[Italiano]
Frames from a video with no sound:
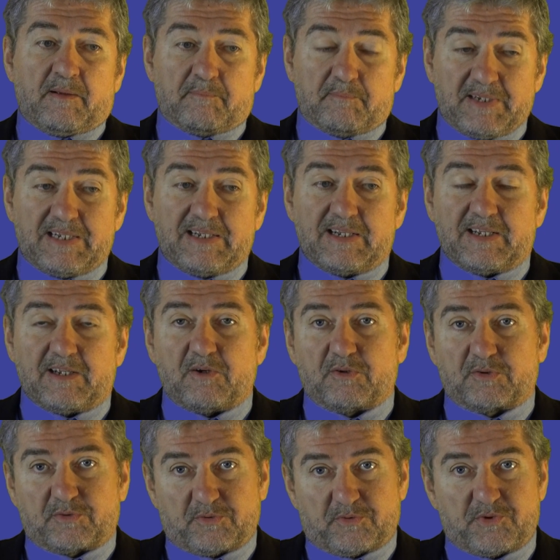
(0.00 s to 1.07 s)

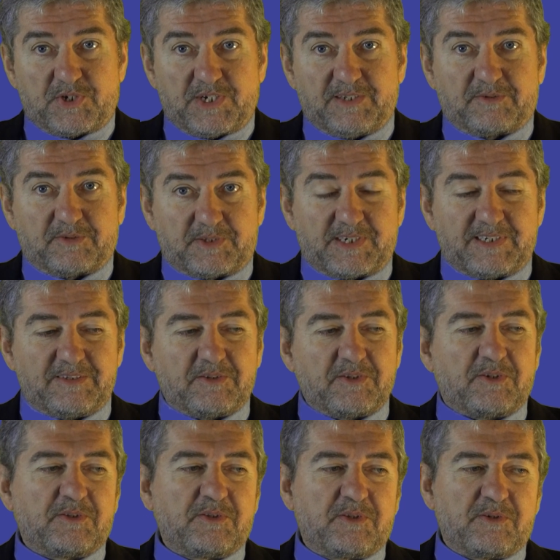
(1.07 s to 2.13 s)

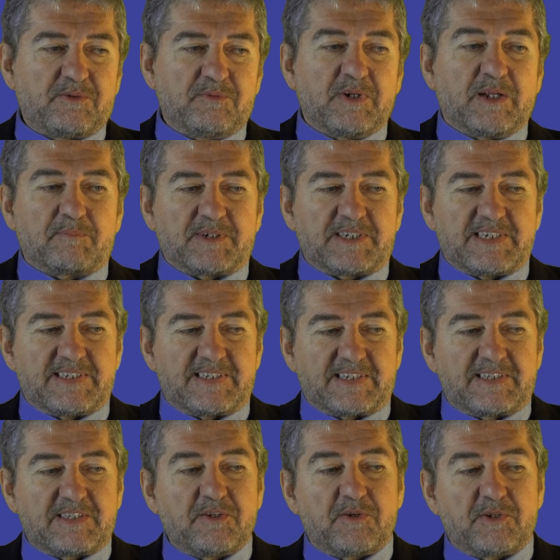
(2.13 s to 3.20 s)
1838, una
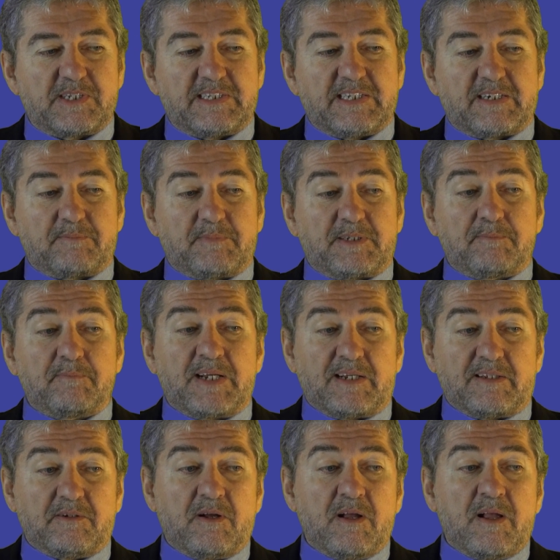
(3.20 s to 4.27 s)
precisazione di Herbert
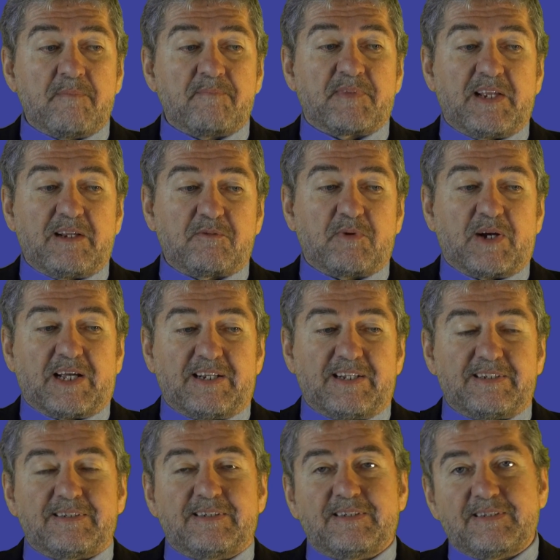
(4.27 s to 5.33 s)
Mayo, il
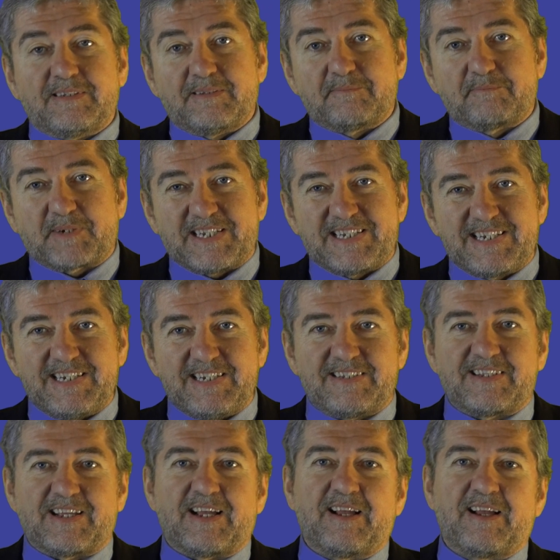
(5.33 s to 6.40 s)
quale
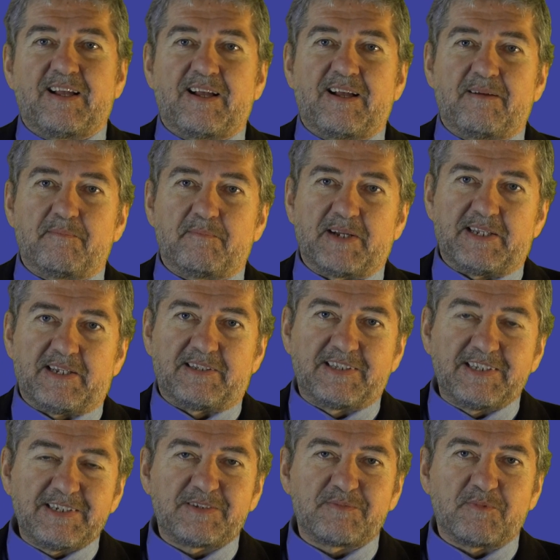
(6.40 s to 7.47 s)
precisa
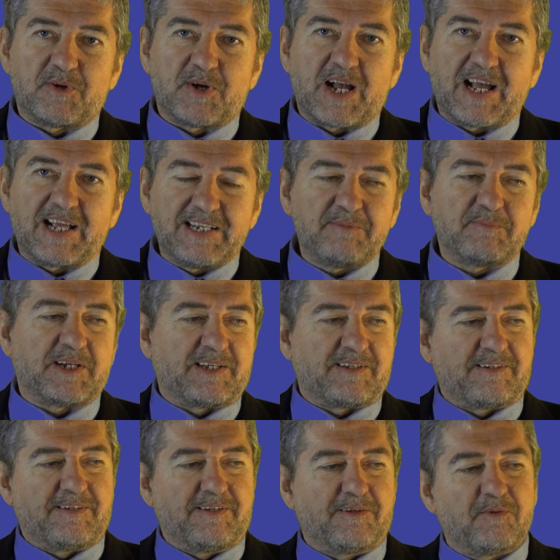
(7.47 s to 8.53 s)
magnetismo
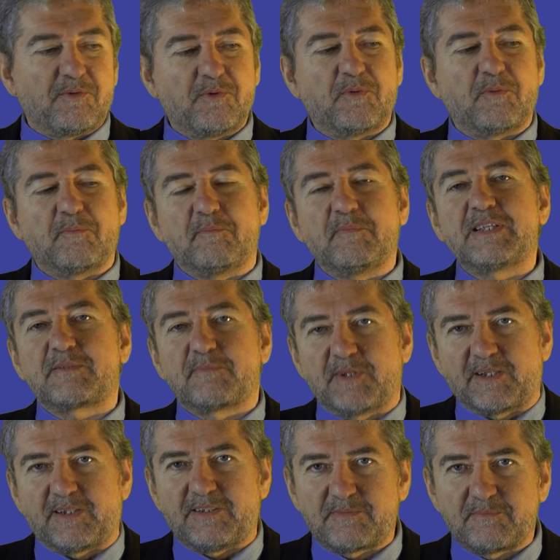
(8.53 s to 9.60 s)
animale o
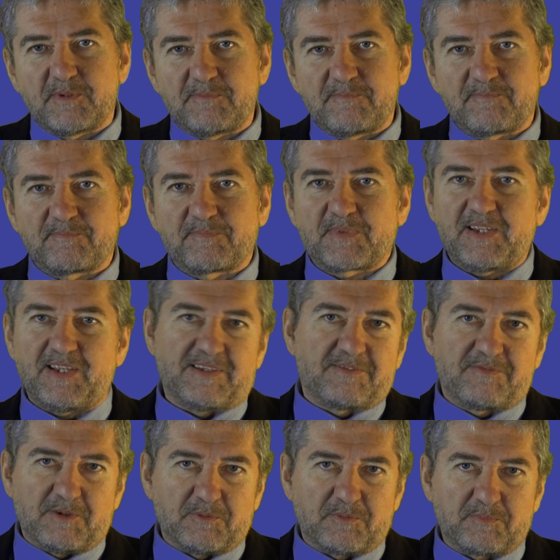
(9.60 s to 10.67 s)
mesmerismo e
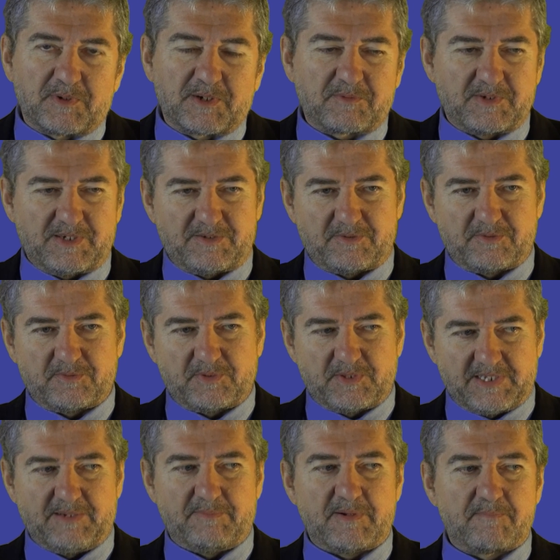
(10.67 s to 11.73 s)
sviluppa questo
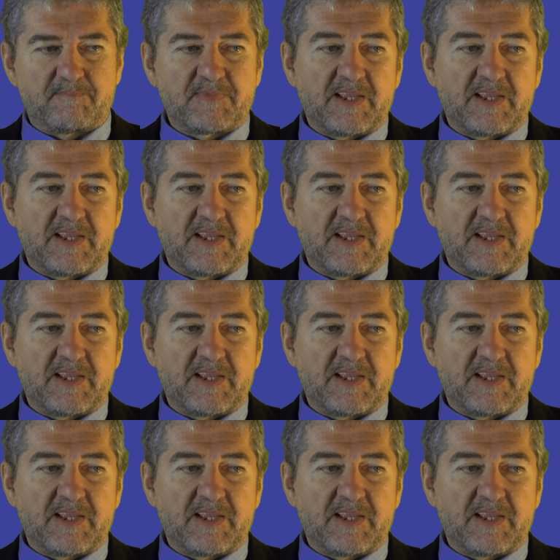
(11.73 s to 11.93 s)
tema.